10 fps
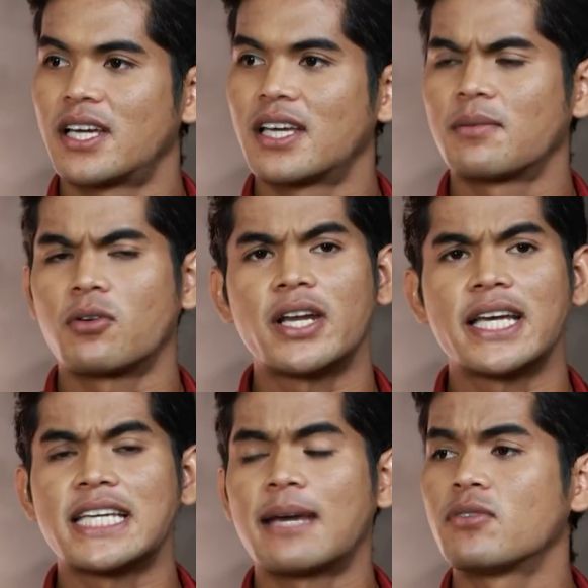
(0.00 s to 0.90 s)
ใช่ครับ ก็
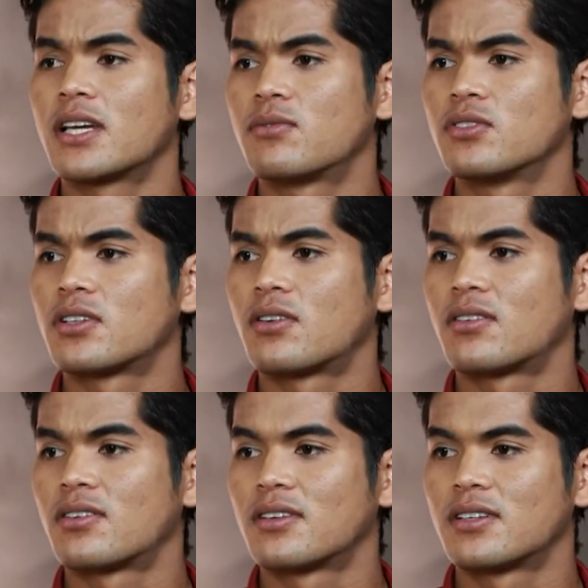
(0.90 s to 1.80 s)
ได้แชมป์นะครับฟุตซอล
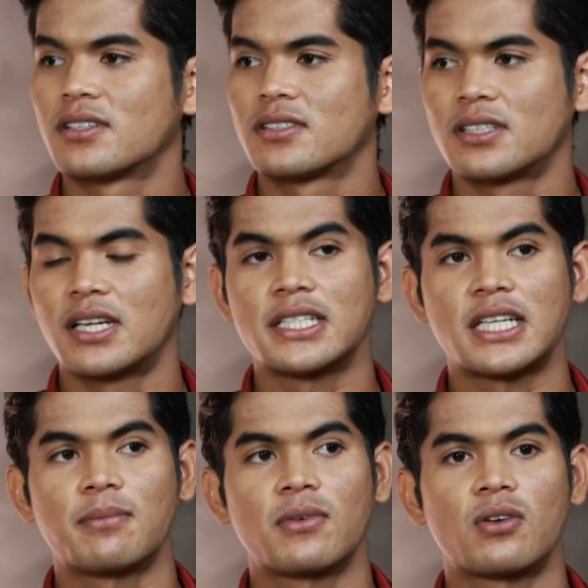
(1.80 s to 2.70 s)
ได้
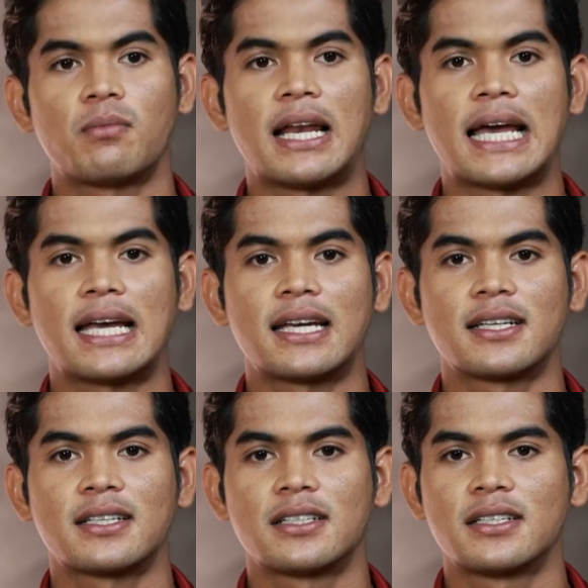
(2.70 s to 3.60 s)
แชมป์กรมพละ
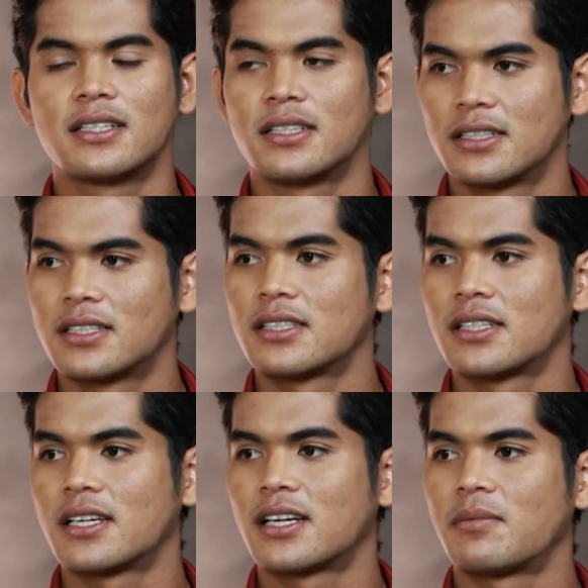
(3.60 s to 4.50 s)
อื
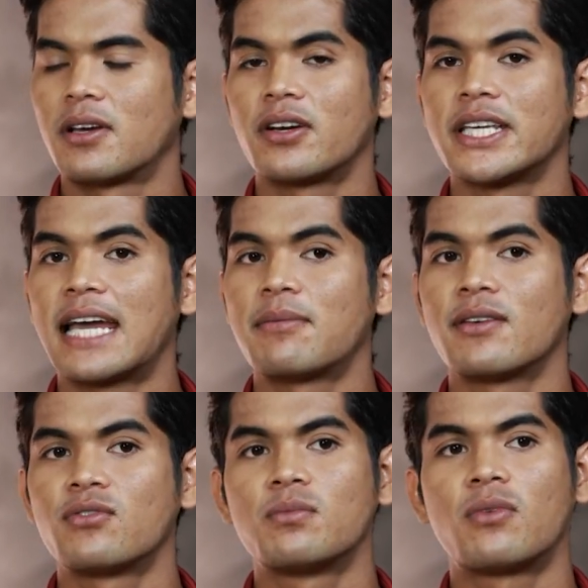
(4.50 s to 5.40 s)
นะครับแล้วก็ย้ายไป
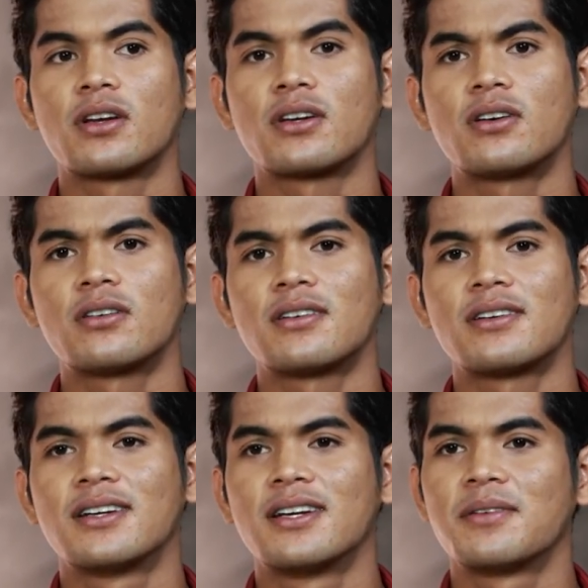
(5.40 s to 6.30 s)
เล่นฟุตบอลก็
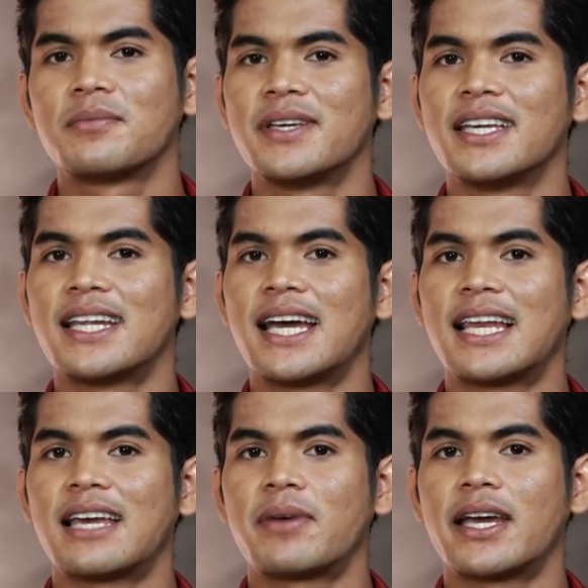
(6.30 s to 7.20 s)
มีได้
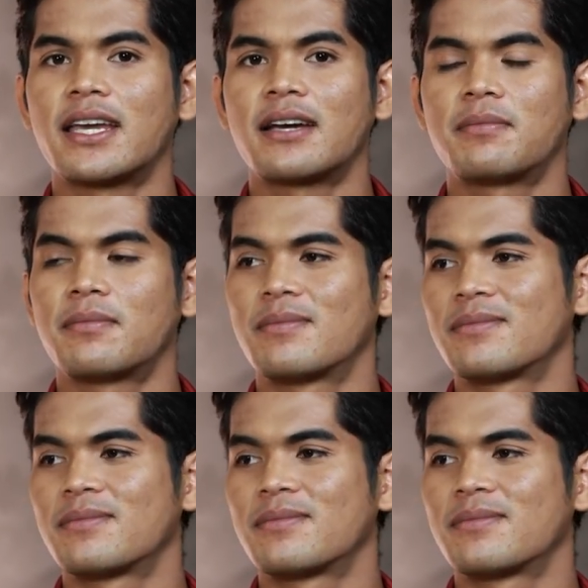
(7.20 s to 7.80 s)
หลายใบครับ